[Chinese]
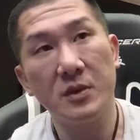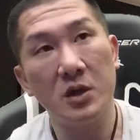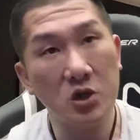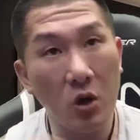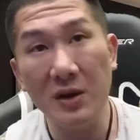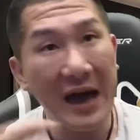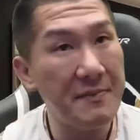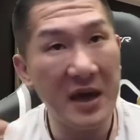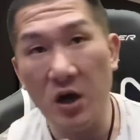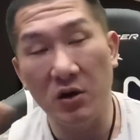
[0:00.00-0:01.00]
从来
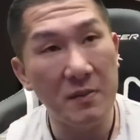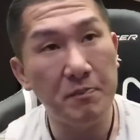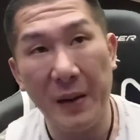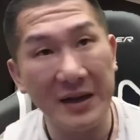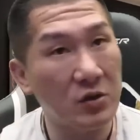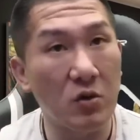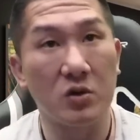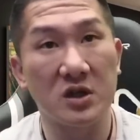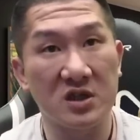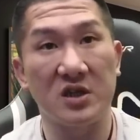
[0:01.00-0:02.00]
没有人办过
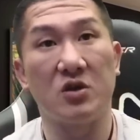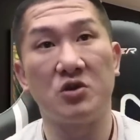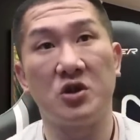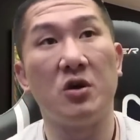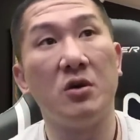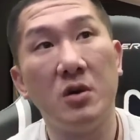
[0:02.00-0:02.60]
的这种秀，